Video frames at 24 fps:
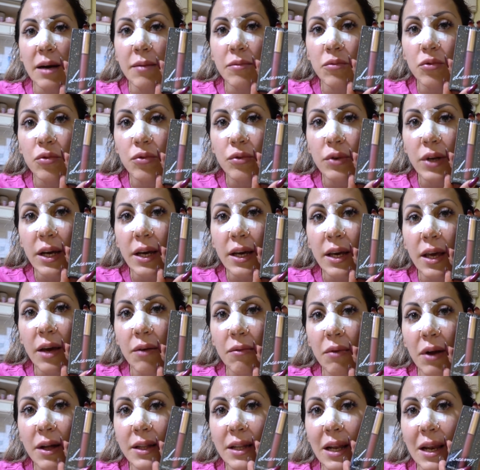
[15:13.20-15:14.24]
Amore che è
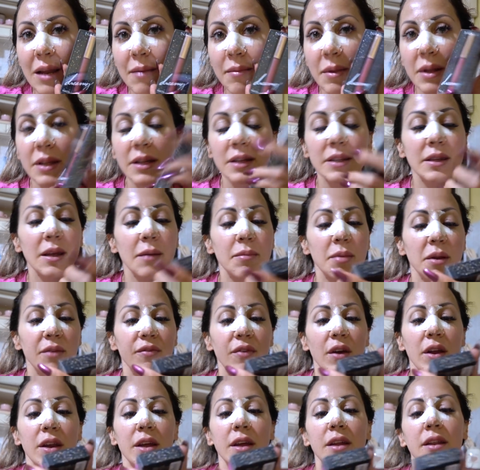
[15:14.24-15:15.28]
una delle mie tinte
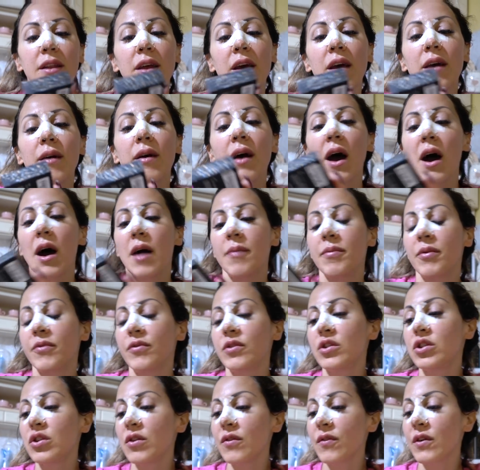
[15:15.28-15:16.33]
preferite
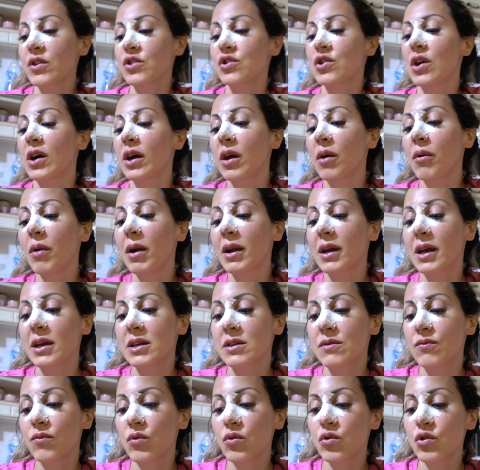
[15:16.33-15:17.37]
approfitto e faccio anche qualche
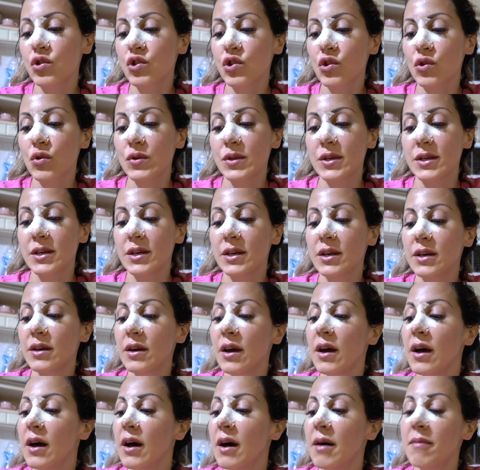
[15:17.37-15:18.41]
swatch così
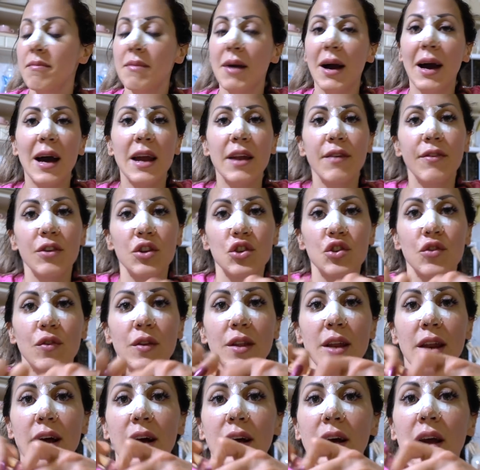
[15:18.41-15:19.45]
magari faccio
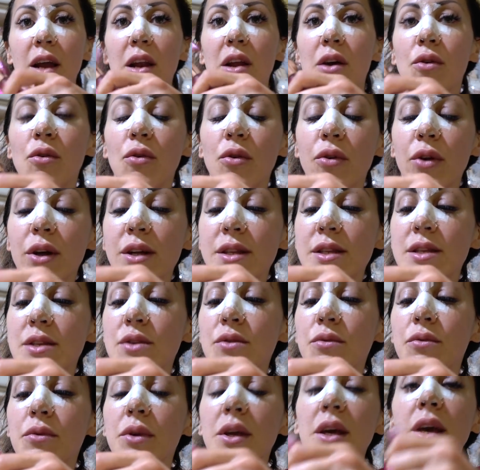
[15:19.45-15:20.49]
vedere anche le
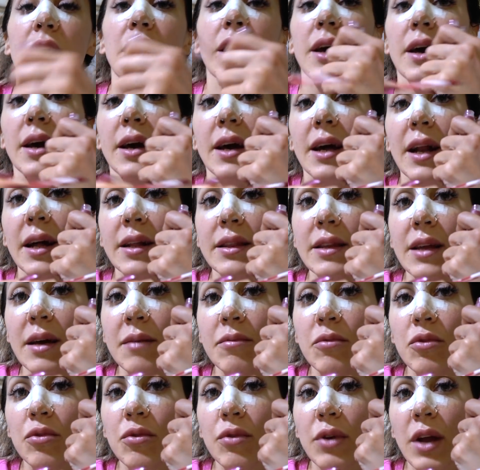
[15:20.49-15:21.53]
colorazioni Grande
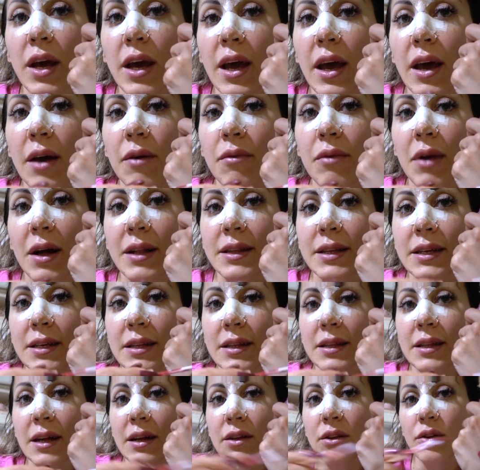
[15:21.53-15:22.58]
Amore è una
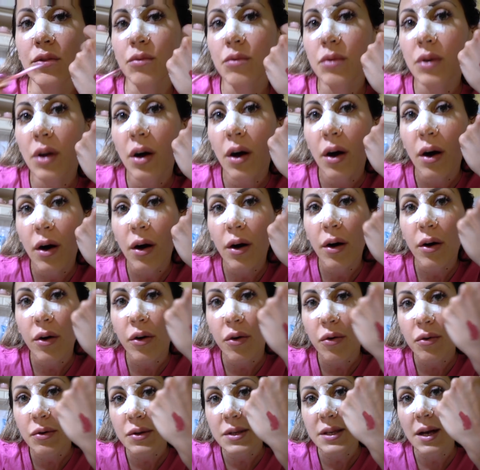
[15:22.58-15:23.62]
tinta di un
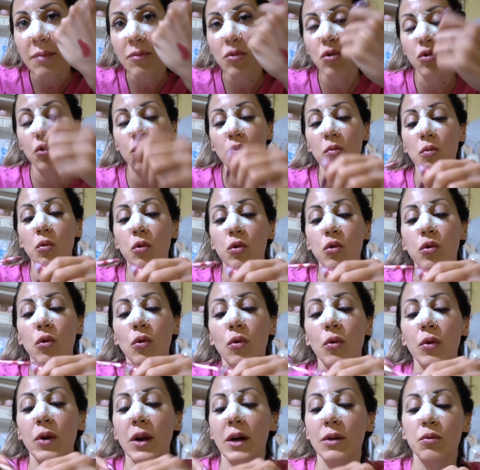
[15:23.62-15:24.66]
rosa molto
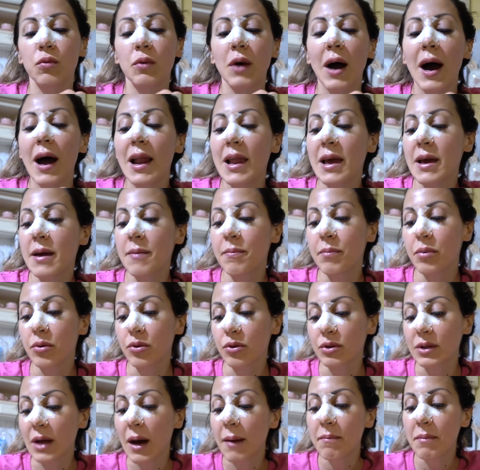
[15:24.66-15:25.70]
molto naturale e
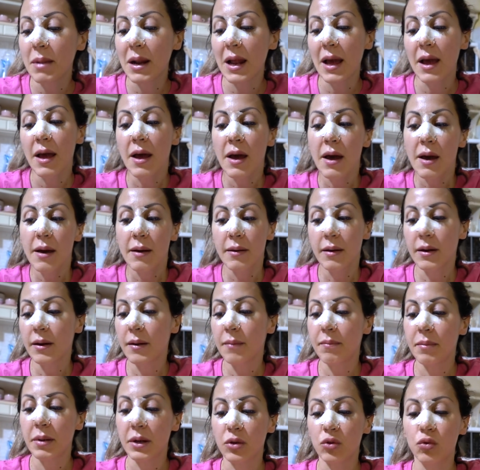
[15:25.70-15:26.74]
portabile
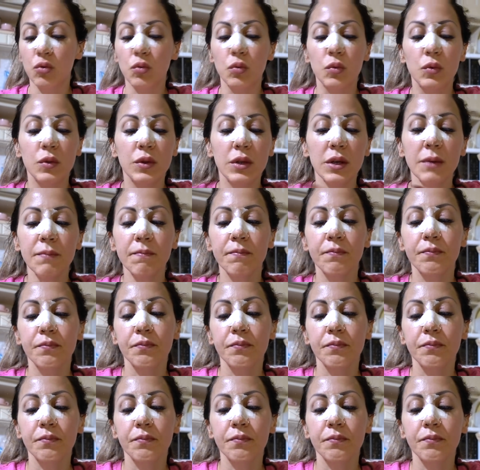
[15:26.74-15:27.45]
eh, per tutti